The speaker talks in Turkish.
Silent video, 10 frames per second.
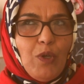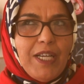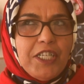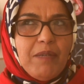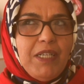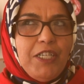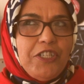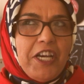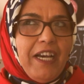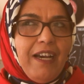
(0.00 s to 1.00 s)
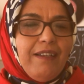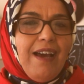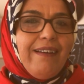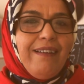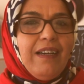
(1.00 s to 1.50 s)
yol açabilecek
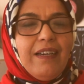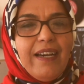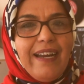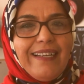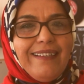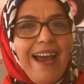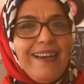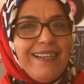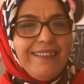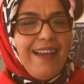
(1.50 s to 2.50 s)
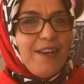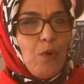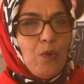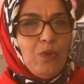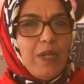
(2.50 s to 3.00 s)
kadar karakterlerinden
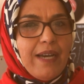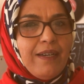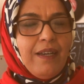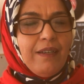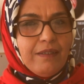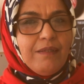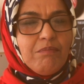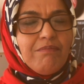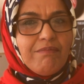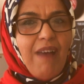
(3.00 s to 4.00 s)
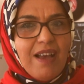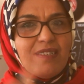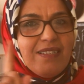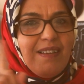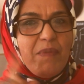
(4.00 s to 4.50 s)
oldular.
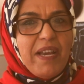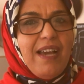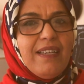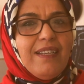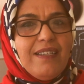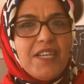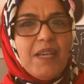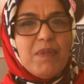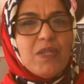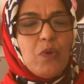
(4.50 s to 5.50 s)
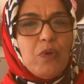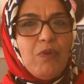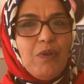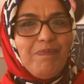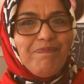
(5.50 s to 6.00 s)
Aslında merak edilecek bir
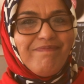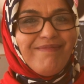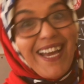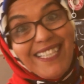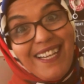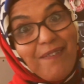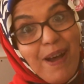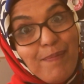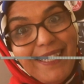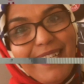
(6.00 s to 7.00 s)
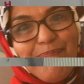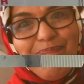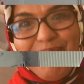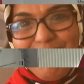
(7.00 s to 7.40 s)
soru bu. Hadi devam edelim.